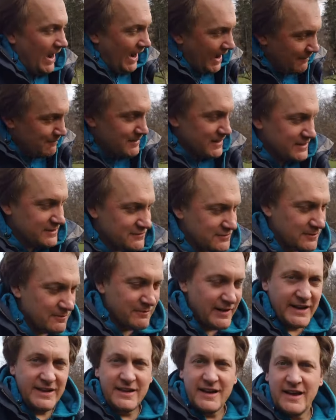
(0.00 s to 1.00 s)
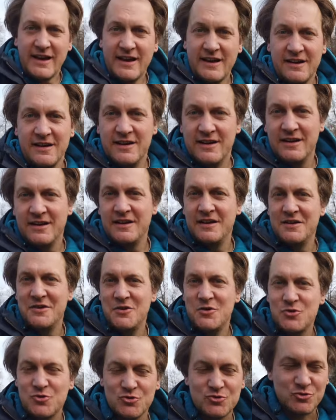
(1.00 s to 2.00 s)
Haben jetzt vom Wetter her
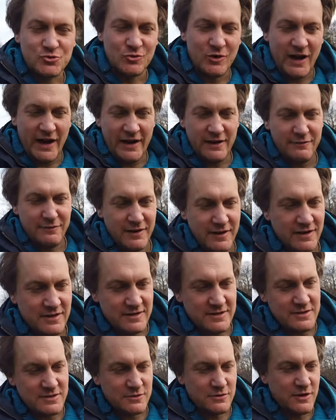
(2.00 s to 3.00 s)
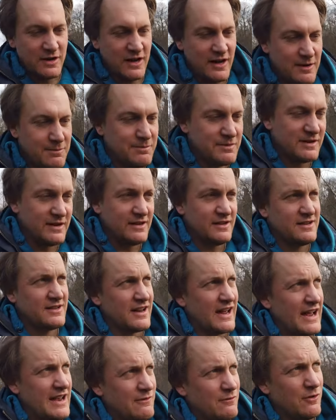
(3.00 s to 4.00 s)
so einfach das so gehabt. Ne?
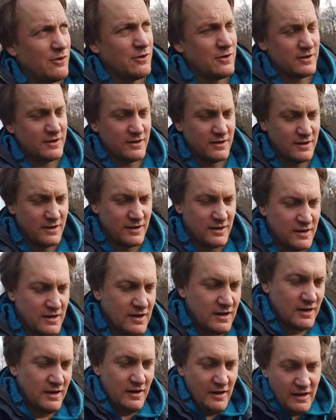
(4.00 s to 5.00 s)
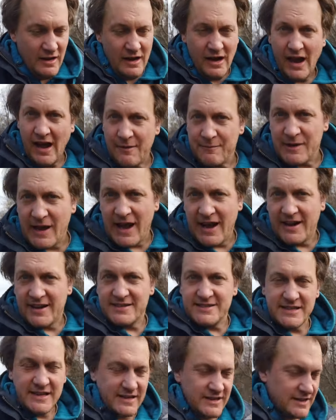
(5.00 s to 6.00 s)
Drei Wochen am
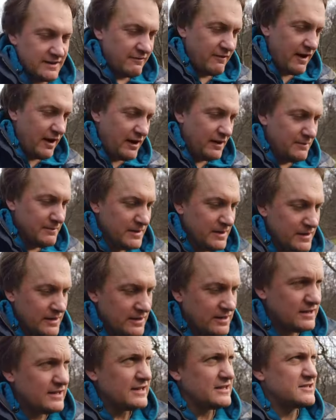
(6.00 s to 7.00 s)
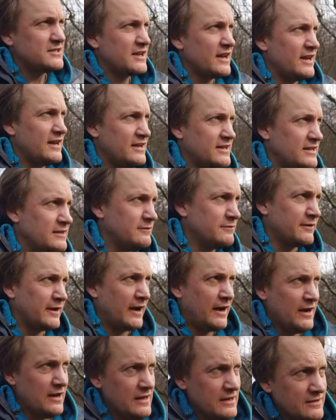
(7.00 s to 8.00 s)
Jahresende warm, jetzt relativ
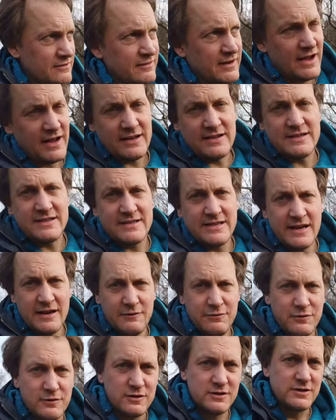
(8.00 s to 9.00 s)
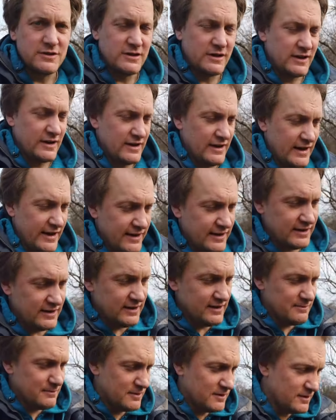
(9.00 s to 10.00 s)
kalt. Wir hatten sehr frostige
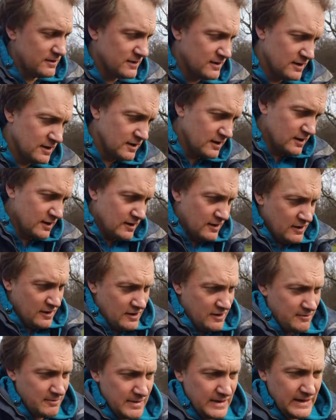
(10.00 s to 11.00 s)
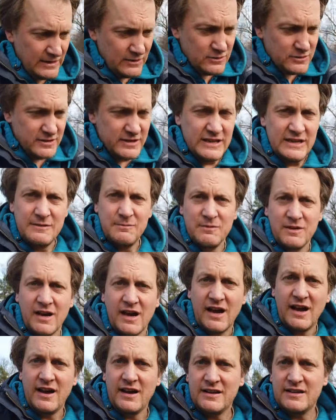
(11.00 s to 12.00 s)
Nächte immer, minus 7
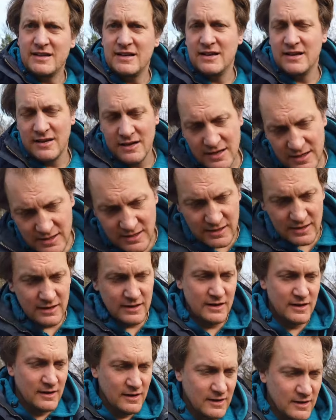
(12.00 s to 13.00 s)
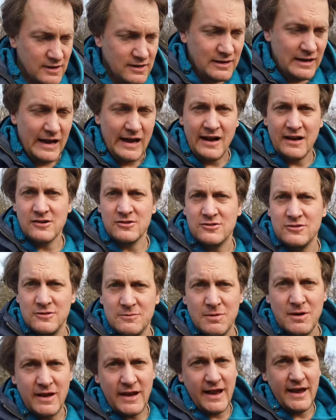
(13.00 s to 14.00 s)
Grad,
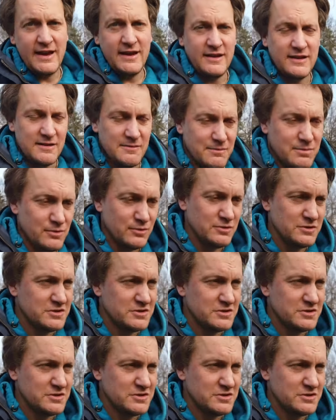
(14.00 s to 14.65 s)
tagsüber leicht im